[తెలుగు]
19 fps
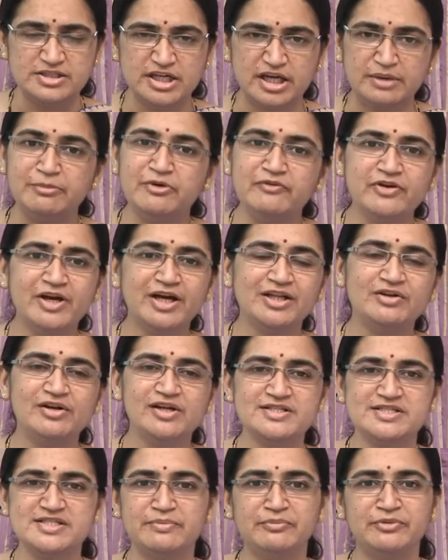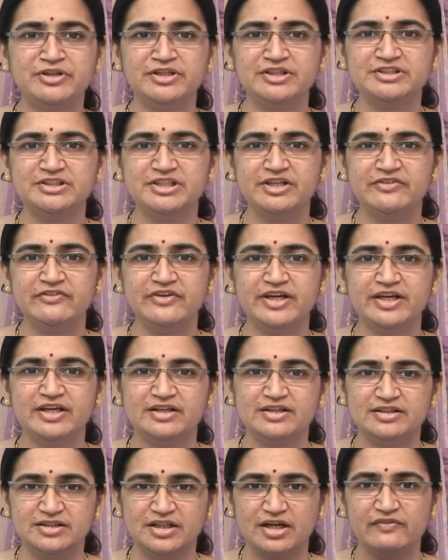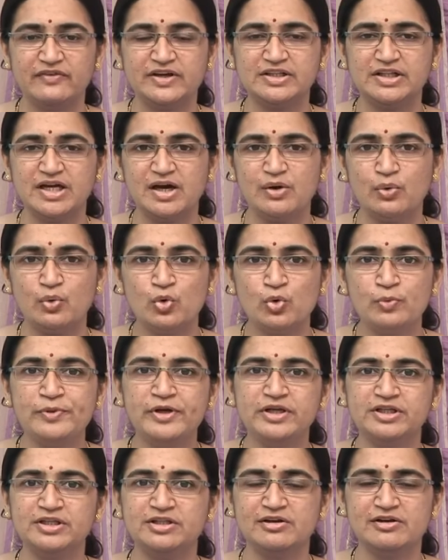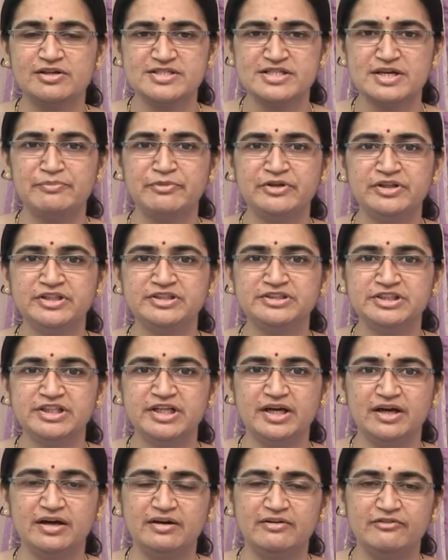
చర్మ వ్యాధులకు సంబంధించినవి తర్వాత ఊపిరితిత్తులకు సంబంధించిన